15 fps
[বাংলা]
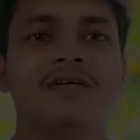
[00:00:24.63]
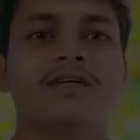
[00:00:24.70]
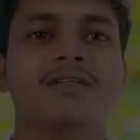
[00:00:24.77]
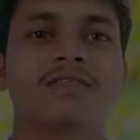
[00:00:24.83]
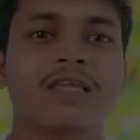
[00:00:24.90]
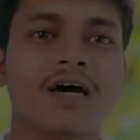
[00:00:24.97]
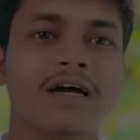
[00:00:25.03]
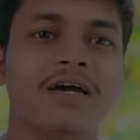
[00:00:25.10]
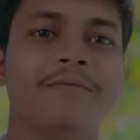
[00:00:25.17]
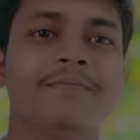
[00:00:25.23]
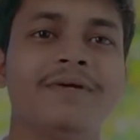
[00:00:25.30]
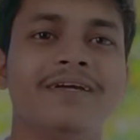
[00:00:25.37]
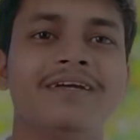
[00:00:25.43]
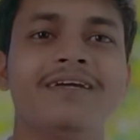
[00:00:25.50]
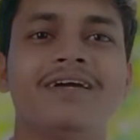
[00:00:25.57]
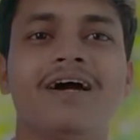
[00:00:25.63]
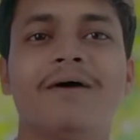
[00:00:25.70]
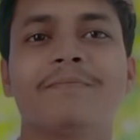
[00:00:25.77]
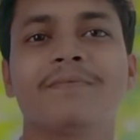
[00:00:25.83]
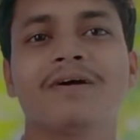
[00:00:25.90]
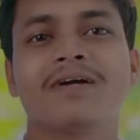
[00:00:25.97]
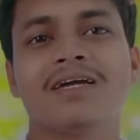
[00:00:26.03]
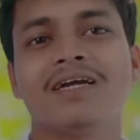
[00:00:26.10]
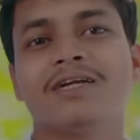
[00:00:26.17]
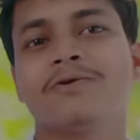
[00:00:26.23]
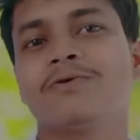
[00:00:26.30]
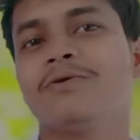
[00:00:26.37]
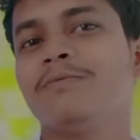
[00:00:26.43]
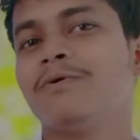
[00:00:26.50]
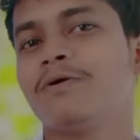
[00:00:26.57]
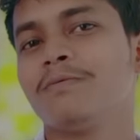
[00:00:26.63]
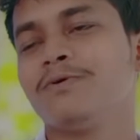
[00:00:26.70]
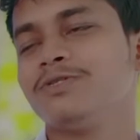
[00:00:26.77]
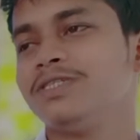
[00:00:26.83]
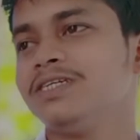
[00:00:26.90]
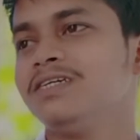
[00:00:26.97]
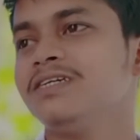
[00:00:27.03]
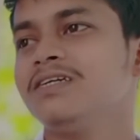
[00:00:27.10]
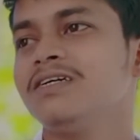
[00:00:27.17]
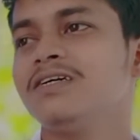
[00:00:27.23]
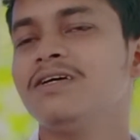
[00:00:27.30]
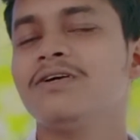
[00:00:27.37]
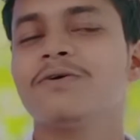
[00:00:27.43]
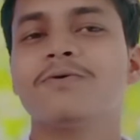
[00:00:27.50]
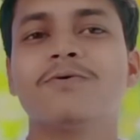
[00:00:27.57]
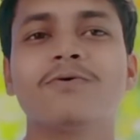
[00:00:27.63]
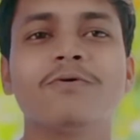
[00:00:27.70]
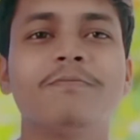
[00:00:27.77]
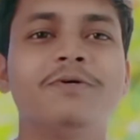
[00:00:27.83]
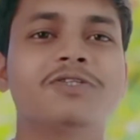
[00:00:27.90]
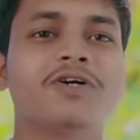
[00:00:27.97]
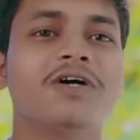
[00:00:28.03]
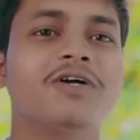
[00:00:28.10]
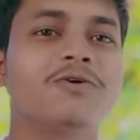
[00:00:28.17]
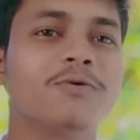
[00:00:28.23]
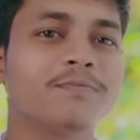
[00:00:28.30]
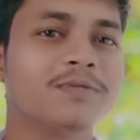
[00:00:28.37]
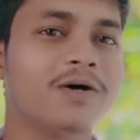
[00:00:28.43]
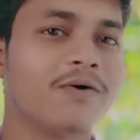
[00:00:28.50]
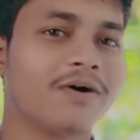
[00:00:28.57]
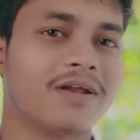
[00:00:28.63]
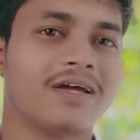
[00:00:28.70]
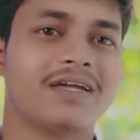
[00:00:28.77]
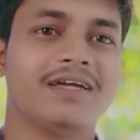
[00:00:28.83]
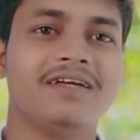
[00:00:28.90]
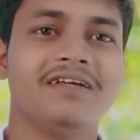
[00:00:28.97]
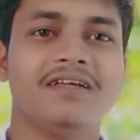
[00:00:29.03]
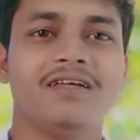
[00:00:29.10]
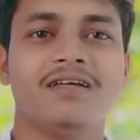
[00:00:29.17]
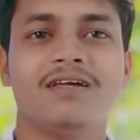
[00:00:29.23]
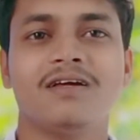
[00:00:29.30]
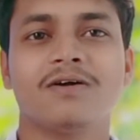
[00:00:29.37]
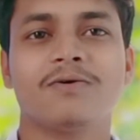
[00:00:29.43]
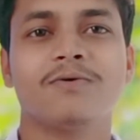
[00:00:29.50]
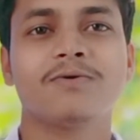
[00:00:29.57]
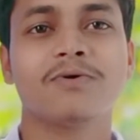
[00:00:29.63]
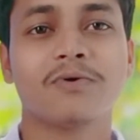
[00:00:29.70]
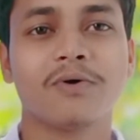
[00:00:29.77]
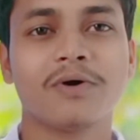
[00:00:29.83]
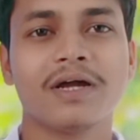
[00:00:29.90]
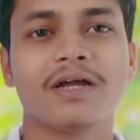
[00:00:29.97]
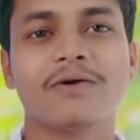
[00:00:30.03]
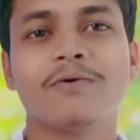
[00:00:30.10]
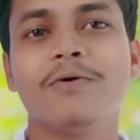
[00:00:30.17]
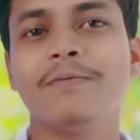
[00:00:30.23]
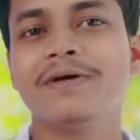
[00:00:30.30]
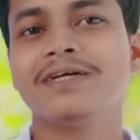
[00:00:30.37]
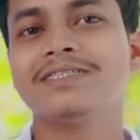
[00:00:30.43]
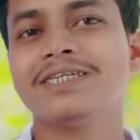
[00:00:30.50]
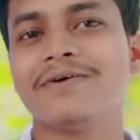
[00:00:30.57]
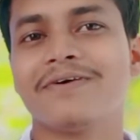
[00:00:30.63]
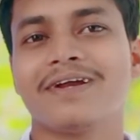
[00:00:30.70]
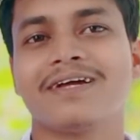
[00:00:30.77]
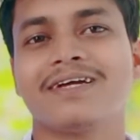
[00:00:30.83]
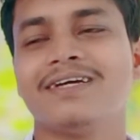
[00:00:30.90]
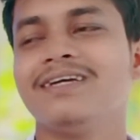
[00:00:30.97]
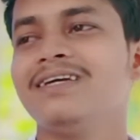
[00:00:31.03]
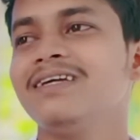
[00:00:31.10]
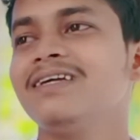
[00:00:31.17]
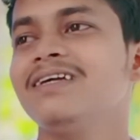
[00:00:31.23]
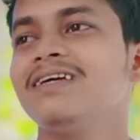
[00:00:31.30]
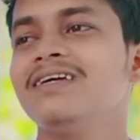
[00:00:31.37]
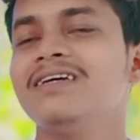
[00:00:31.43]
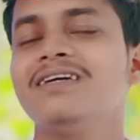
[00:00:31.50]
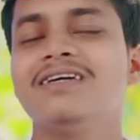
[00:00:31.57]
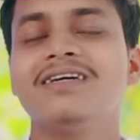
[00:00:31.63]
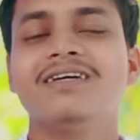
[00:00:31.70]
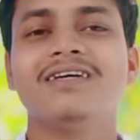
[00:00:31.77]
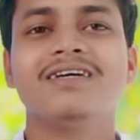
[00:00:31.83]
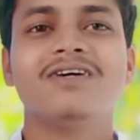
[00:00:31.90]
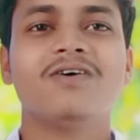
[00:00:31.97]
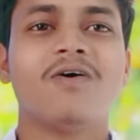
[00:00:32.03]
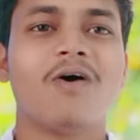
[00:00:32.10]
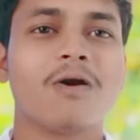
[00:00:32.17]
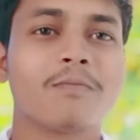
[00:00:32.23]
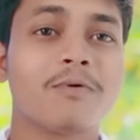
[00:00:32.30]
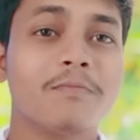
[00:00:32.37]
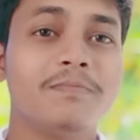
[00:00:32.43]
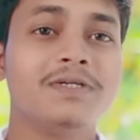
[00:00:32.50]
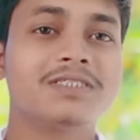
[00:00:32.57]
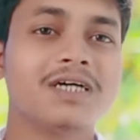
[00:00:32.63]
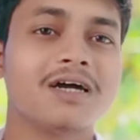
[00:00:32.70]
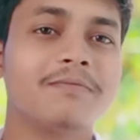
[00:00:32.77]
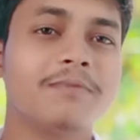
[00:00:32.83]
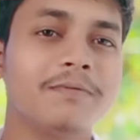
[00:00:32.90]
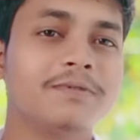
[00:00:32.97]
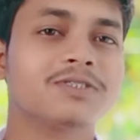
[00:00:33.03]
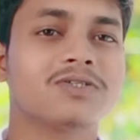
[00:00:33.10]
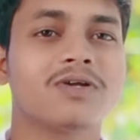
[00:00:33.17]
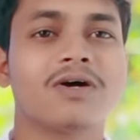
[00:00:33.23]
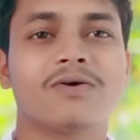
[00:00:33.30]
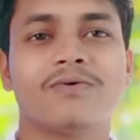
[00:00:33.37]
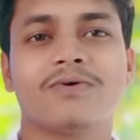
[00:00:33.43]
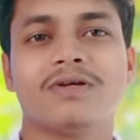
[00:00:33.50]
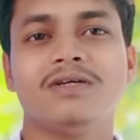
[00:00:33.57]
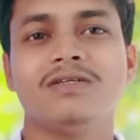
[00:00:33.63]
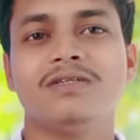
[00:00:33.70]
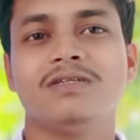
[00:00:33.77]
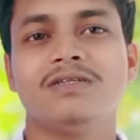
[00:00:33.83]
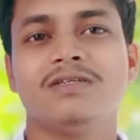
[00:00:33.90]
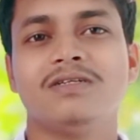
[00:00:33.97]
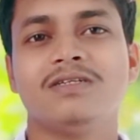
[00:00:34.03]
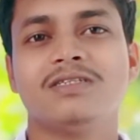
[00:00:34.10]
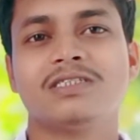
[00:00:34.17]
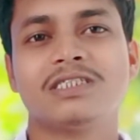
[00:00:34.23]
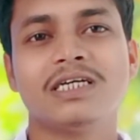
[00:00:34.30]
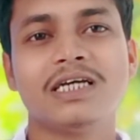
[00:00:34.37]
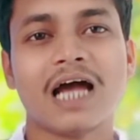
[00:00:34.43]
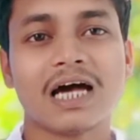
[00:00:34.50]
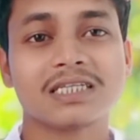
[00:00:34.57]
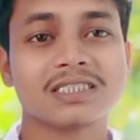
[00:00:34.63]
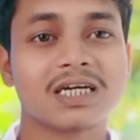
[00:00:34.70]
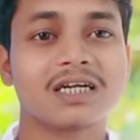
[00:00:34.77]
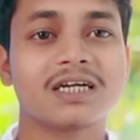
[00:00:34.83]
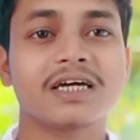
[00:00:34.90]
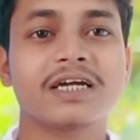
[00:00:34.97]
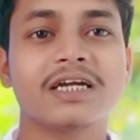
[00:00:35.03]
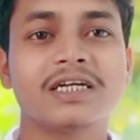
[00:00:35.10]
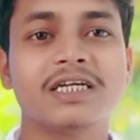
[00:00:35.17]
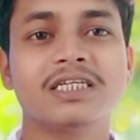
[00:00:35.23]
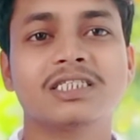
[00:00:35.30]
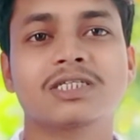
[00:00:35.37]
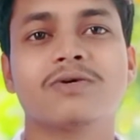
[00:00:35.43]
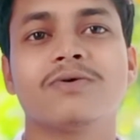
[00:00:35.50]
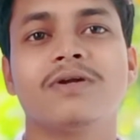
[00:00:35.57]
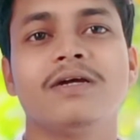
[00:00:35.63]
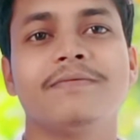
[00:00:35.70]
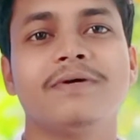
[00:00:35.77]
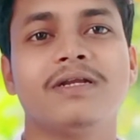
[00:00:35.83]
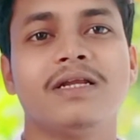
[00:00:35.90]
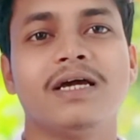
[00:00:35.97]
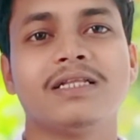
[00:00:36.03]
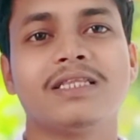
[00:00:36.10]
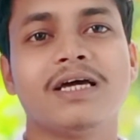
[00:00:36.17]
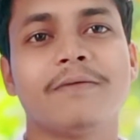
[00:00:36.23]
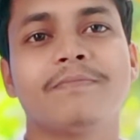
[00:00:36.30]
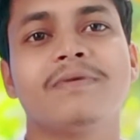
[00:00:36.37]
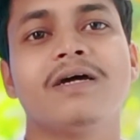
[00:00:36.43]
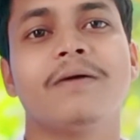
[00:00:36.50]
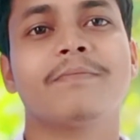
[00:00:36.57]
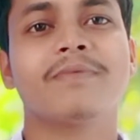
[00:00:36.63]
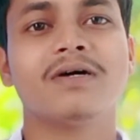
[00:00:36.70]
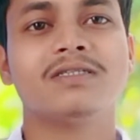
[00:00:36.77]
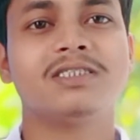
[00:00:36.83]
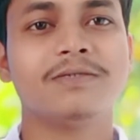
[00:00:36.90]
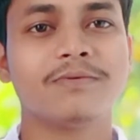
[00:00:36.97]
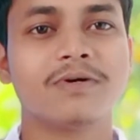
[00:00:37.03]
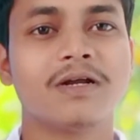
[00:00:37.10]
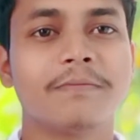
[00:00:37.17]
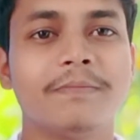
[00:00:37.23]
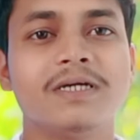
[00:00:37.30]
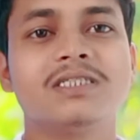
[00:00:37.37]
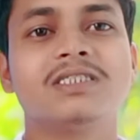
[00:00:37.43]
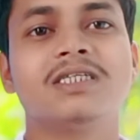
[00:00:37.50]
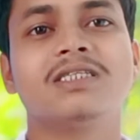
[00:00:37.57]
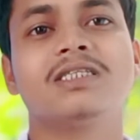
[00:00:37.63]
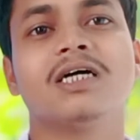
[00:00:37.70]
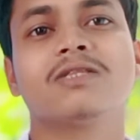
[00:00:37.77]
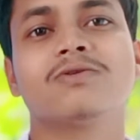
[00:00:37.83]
তাই আমি আপনাকে এটুকু বলবো যে কোনো বিষয়ে ডুব দেওয়ার আগে কোনো রঙের গভীরে যাওয়ার আগে অল্প বিচার বিবেচনা করে সেই আচারটাকে টেস্ট করে নেবেন এতে আপনি আপনার জীবনের বেস্ট সিদ্ধান্তটা